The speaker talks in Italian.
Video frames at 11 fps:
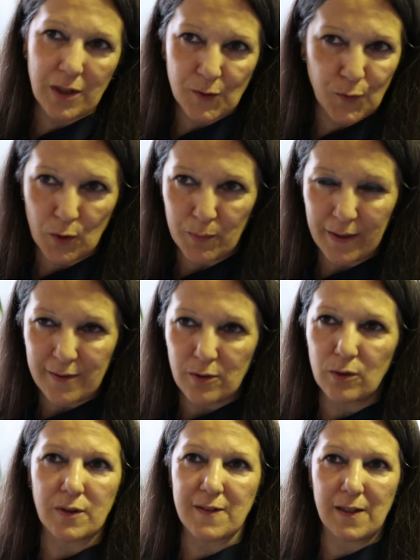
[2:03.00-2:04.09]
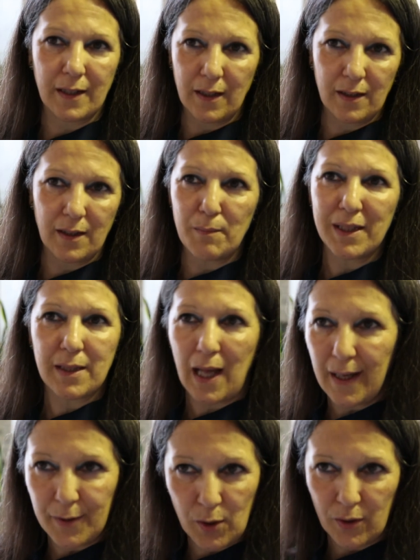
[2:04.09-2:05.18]
trasforma in risorsa, in
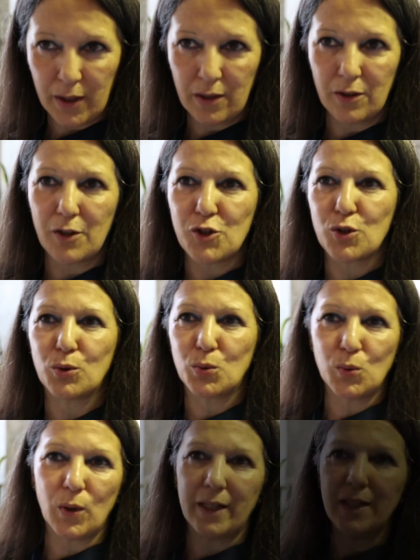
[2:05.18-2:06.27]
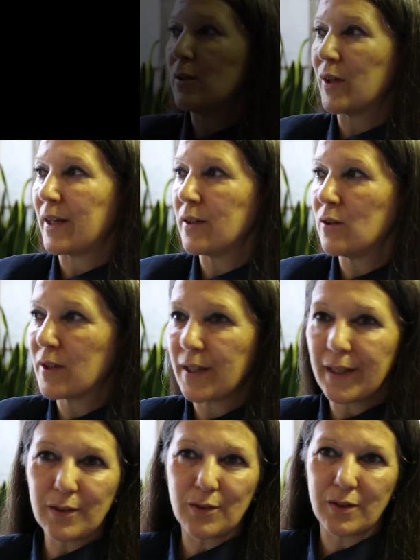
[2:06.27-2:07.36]
metano, in CO2. Allora io
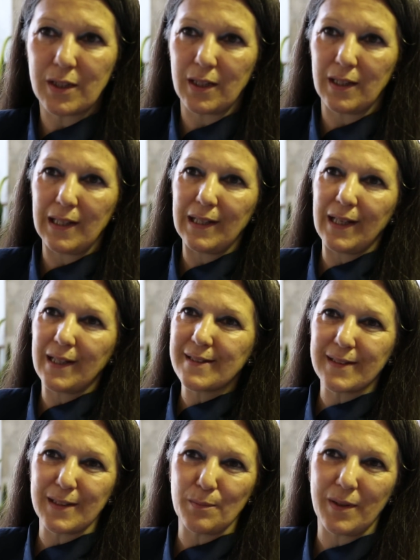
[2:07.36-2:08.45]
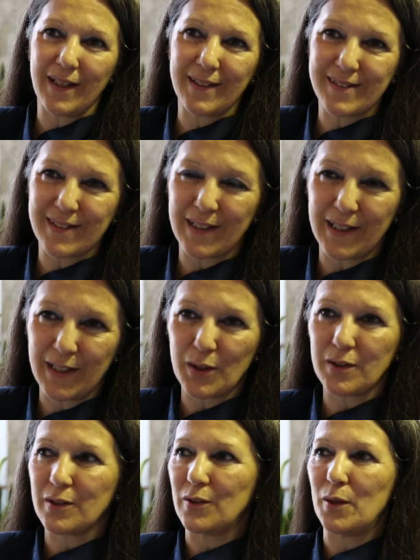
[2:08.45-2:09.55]
credo che l'alleanza debba essere
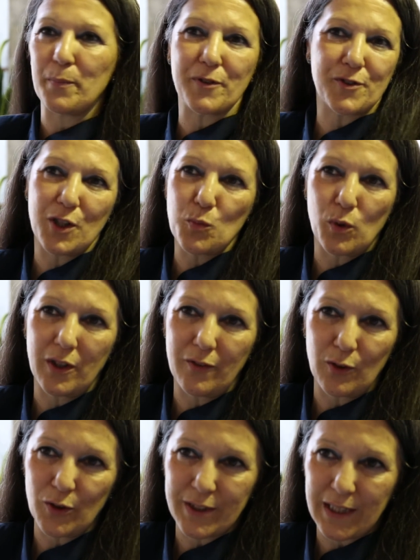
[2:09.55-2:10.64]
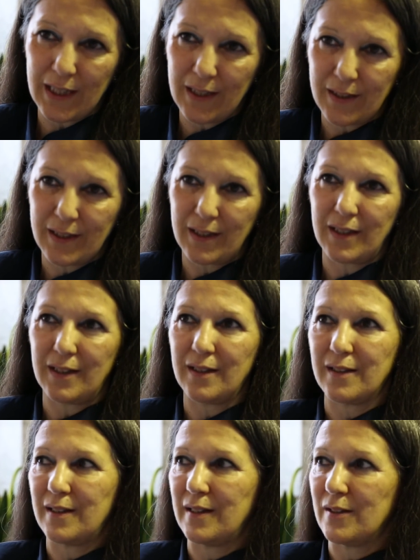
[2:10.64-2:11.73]
con le persone di buona volontà che
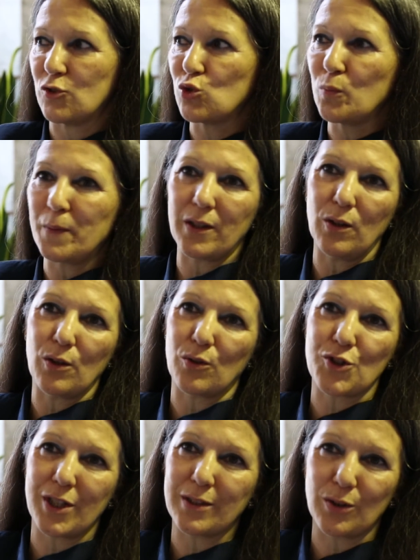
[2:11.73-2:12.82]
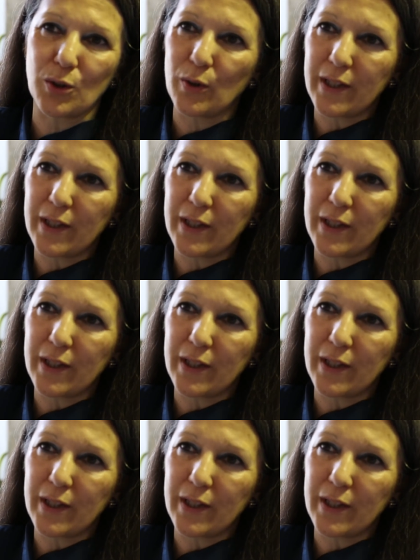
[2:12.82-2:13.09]
eh, superino il concetto di